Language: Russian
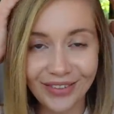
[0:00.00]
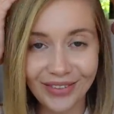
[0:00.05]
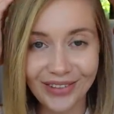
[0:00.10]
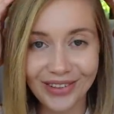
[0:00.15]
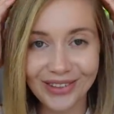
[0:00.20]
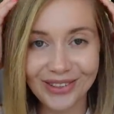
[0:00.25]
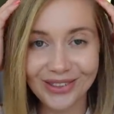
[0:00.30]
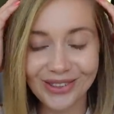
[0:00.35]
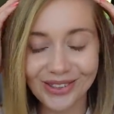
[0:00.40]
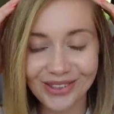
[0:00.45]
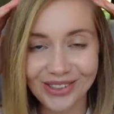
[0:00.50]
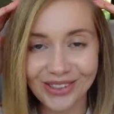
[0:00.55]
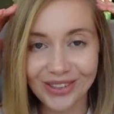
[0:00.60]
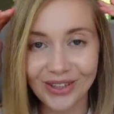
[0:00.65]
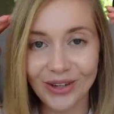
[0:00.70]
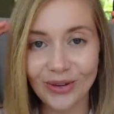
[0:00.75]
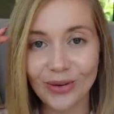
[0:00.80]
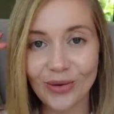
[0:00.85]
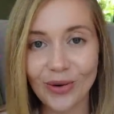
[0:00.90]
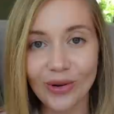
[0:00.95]

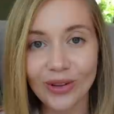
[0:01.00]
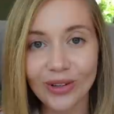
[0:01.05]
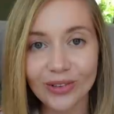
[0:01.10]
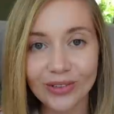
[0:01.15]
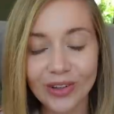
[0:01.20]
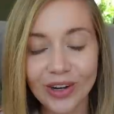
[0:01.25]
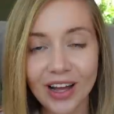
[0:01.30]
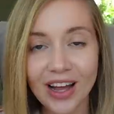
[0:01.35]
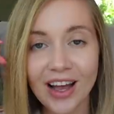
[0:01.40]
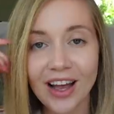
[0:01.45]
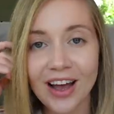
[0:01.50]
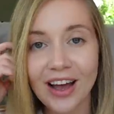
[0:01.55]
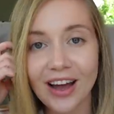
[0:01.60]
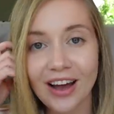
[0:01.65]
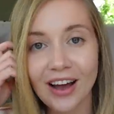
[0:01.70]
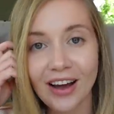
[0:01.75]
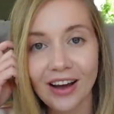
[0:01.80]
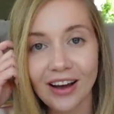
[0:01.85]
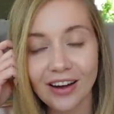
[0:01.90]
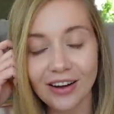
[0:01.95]
высушила голову,
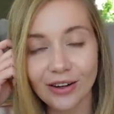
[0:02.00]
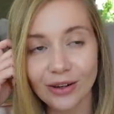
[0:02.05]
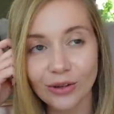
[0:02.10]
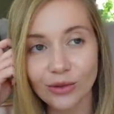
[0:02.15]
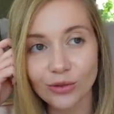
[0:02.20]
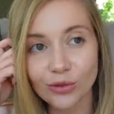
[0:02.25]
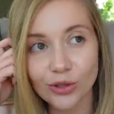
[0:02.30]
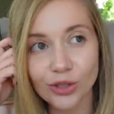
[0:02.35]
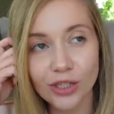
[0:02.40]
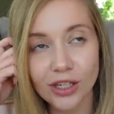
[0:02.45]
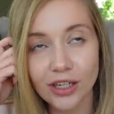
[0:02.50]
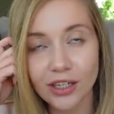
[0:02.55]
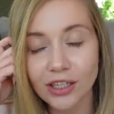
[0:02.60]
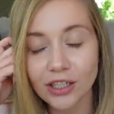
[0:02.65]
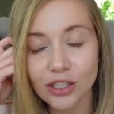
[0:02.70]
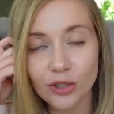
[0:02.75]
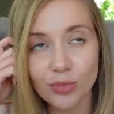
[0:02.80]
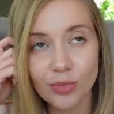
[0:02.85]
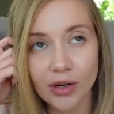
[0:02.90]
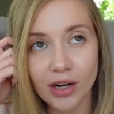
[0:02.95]
Э, уже
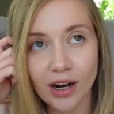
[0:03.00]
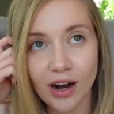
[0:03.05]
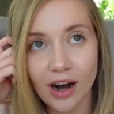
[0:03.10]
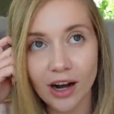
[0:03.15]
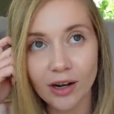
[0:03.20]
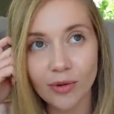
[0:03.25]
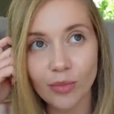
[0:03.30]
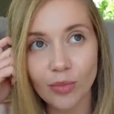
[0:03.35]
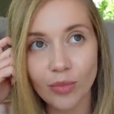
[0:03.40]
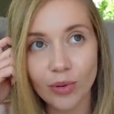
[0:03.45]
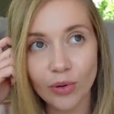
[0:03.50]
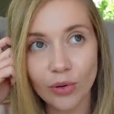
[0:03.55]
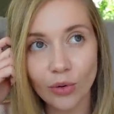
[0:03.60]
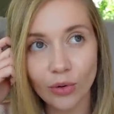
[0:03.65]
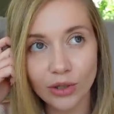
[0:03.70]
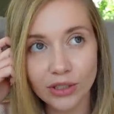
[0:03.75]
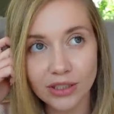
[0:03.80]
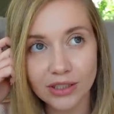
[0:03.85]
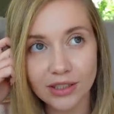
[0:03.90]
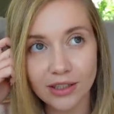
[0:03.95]
лишь бы как
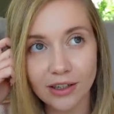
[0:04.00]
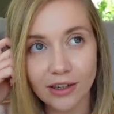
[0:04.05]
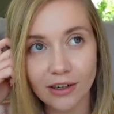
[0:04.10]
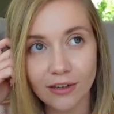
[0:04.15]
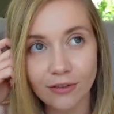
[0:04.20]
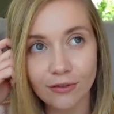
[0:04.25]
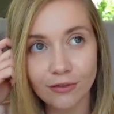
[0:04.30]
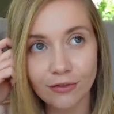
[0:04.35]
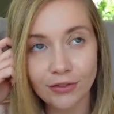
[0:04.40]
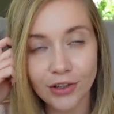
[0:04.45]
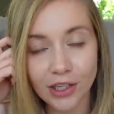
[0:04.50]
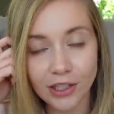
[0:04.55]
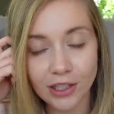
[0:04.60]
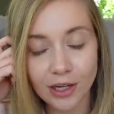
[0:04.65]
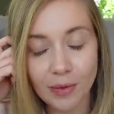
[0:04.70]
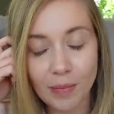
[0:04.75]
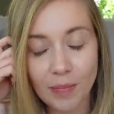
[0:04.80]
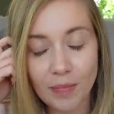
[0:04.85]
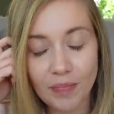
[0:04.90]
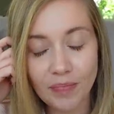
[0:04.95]
просто
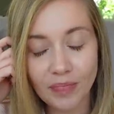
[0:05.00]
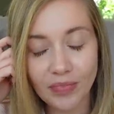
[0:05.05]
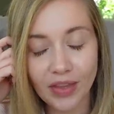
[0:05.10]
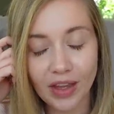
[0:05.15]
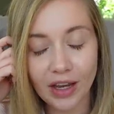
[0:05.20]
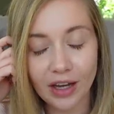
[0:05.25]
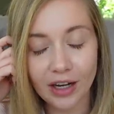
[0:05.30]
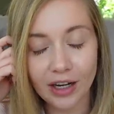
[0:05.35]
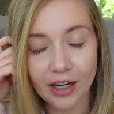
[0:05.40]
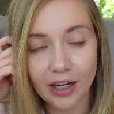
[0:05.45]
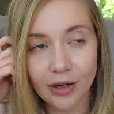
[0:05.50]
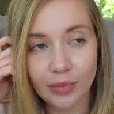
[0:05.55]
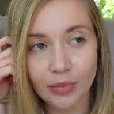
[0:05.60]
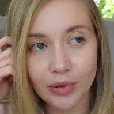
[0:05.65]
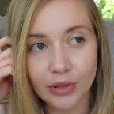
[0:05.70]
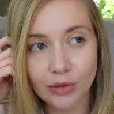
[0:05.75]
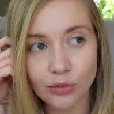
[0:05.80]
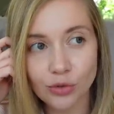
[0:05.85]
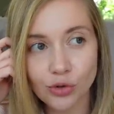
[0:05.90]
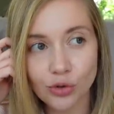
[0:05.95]
феном, а,
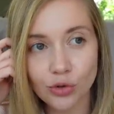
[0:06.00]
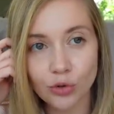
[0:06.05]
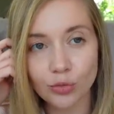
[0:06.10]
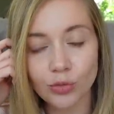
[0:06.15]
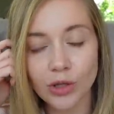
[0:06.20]
потому что у